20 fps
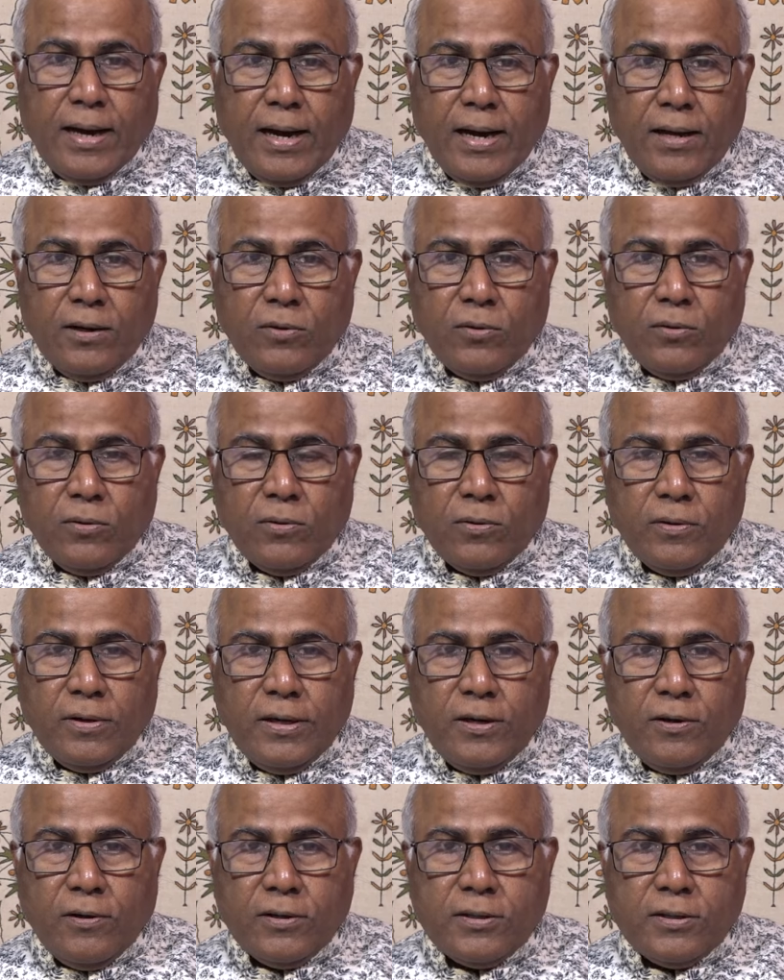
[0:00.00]
ఆలూరు
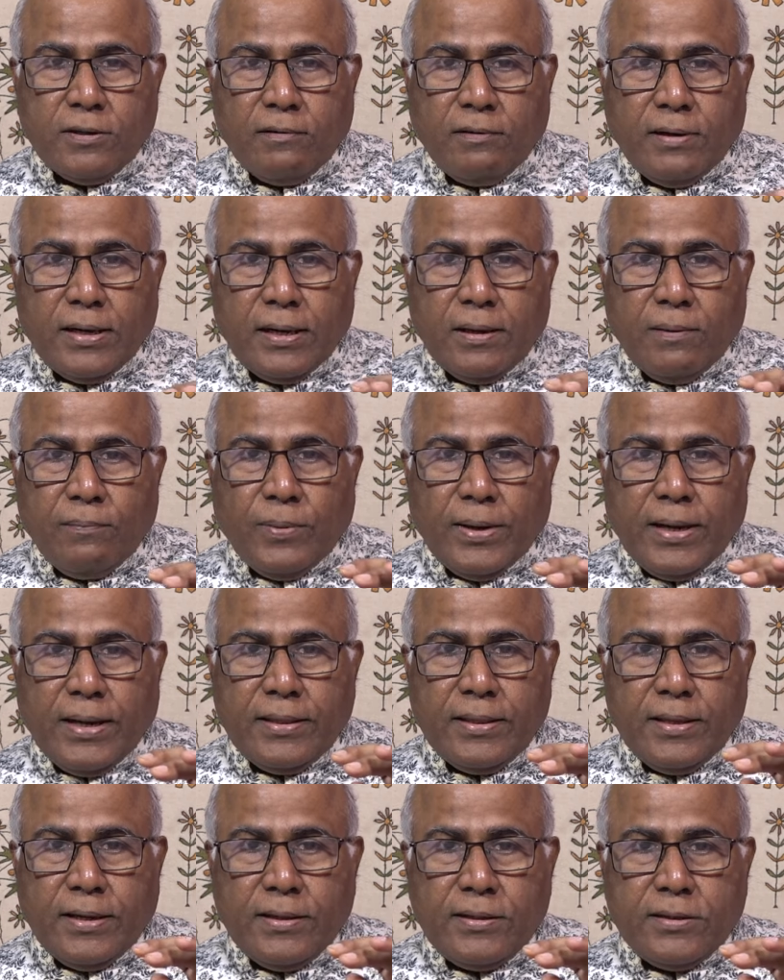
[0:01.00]
నియోజకవర్గ
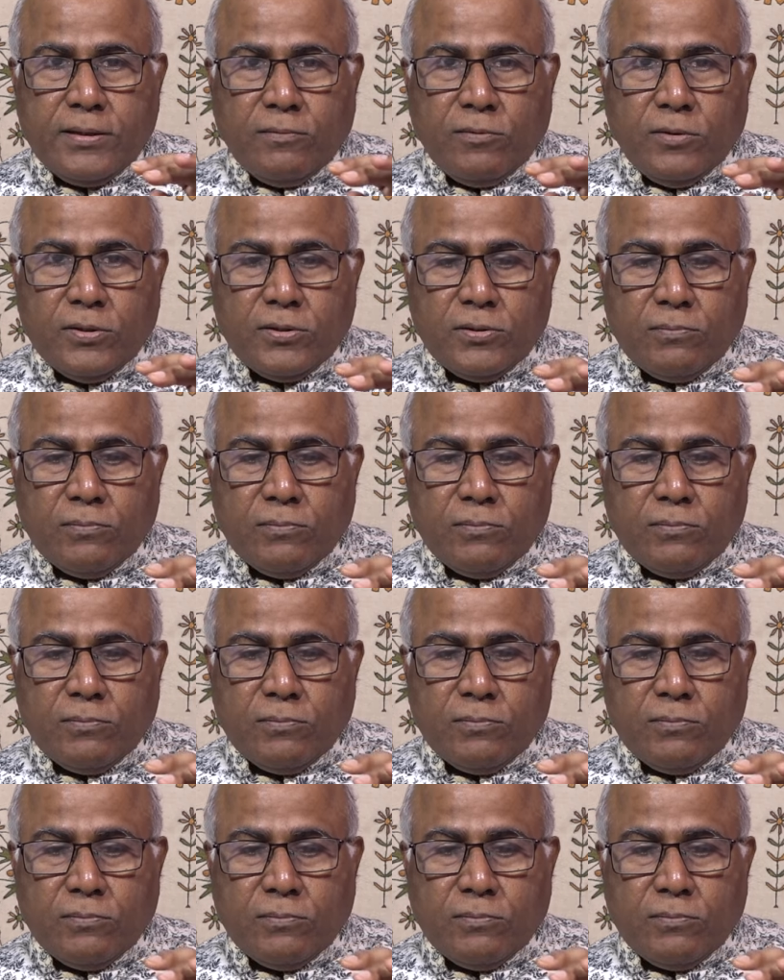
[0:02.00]
ప్రాతినిధ్యం